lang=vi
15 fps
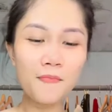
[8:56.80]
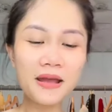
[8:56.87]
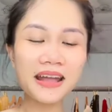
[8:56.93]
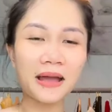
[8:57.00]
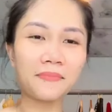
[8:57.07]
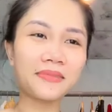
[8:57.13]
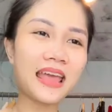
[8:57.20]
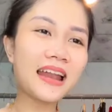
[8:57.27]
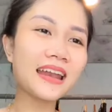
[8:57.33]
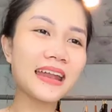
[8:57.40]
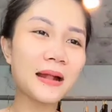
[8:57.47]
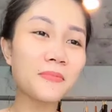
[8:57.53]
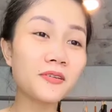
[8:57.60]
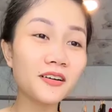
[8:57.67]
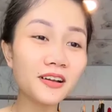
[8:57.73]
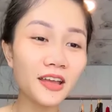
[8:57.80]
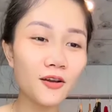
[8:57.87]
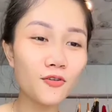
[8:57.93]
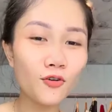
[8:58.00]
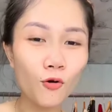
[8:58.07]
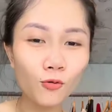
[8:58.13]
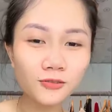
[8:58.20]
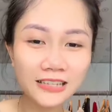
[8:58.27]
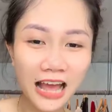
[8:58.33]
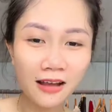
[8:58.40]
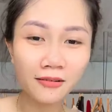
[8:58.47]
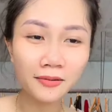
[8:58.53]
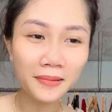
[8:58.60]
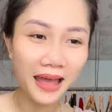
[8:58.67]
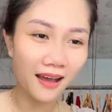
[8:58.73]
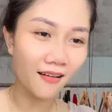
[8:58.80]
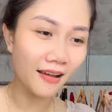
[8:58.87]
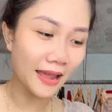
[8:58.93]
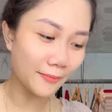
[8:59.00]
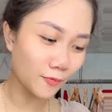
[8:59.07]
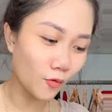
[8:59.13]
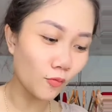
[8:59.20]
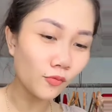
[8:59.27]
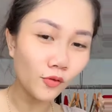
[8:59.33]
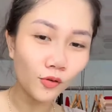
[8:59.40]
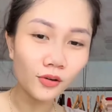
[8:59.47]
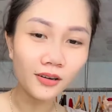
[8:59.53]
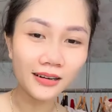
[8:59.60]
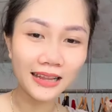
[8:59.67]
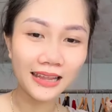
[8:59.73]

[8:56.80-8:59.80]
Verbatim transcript: em không biết cảm giác đi đám cưới người cũ sao ấy bảo em cũng